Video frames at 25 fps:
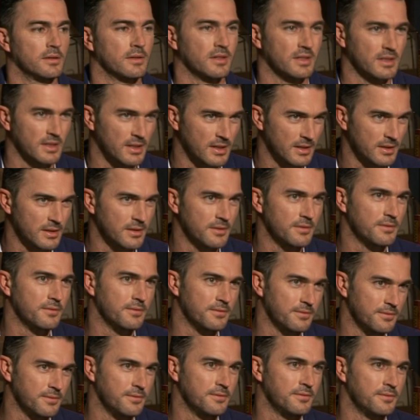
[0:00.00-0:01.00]
Generalnie
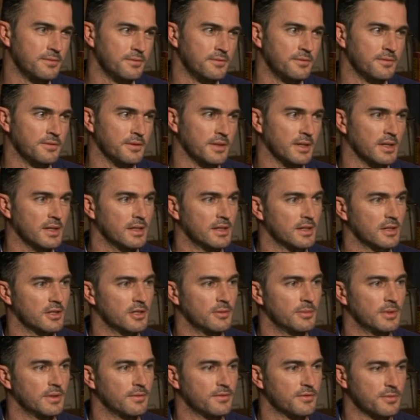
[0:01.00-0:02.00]
ja
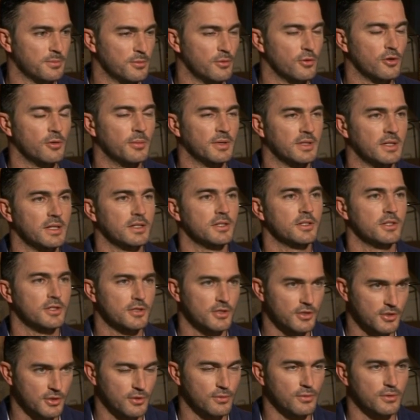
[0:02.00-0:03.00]
współkomentarza
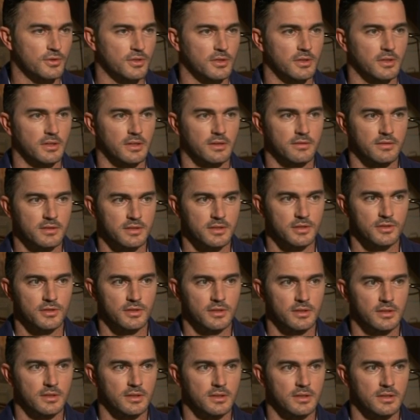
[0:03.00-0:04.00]
jeszcze się uczę. Ja widzę, że
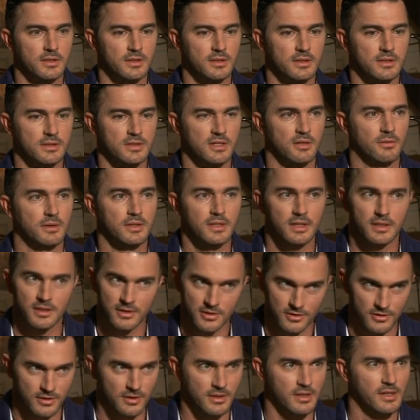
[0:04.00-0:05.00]
mhm. cała ta
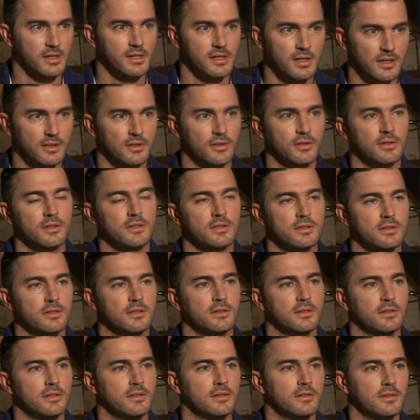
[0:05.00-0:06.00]
inżynieria to
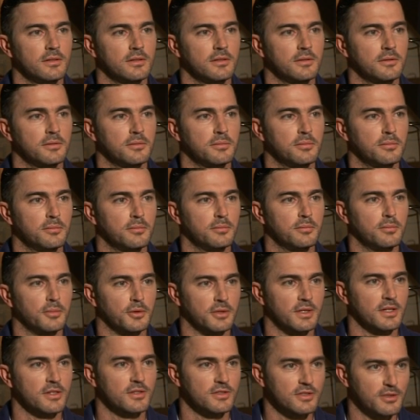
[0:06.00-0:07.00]
jest... Y,
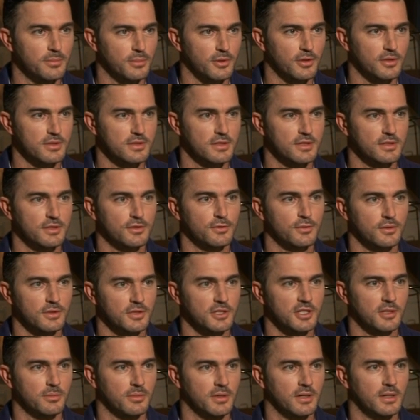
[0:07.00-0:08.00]
potężny proces, który
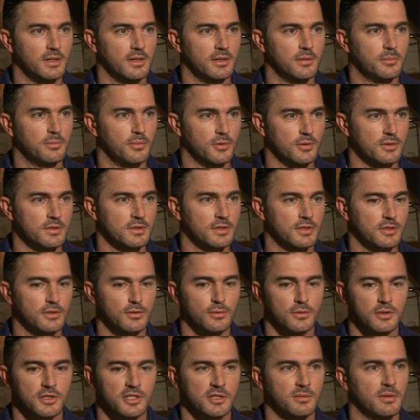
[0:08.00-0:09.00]
trzeba poznać,
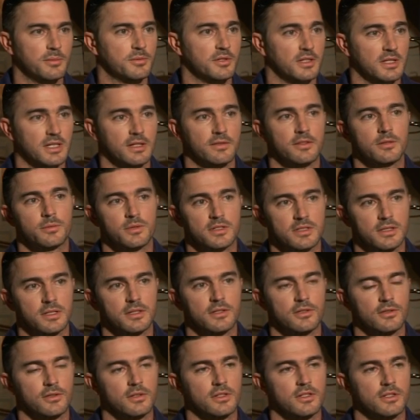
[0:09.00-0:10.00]
który trzeba przetrawić przez
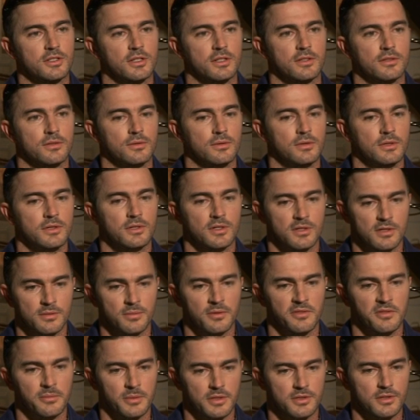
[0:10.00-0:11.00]
jakiś okres czasu i szczerze
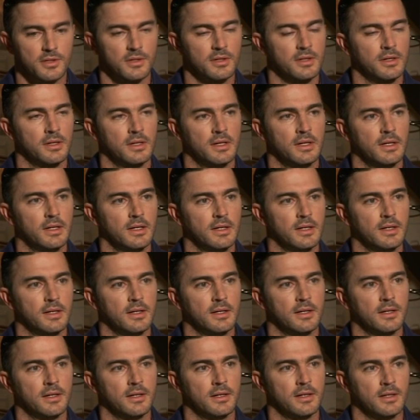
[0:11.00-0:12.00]
powiem, ja się
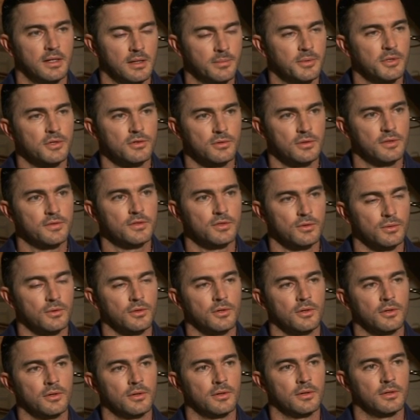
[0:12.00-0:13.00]
lepiej czuję w
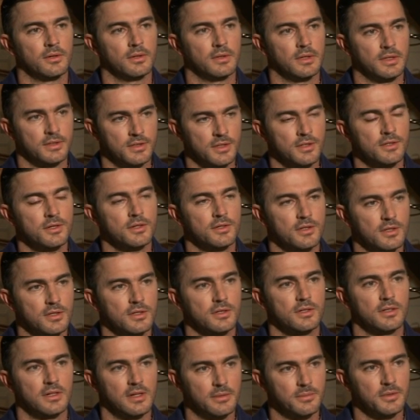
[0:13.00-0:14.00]
studio. Mhm. Na dzień
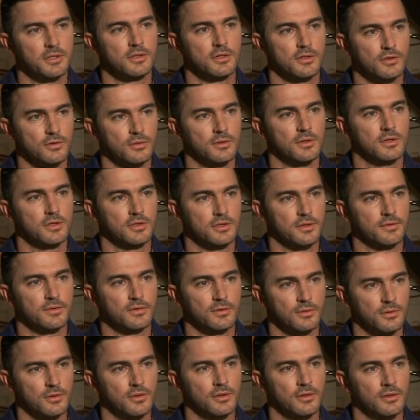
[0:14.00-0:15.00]
dzisiejszy lepiej się czuję jeszcze w
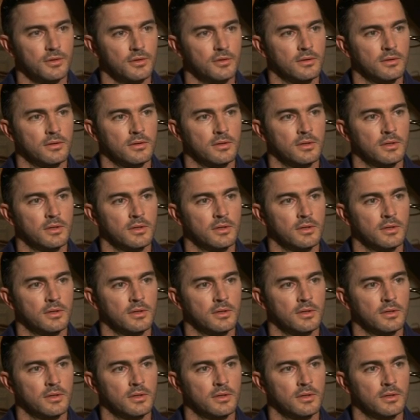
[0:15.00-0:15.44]
studio.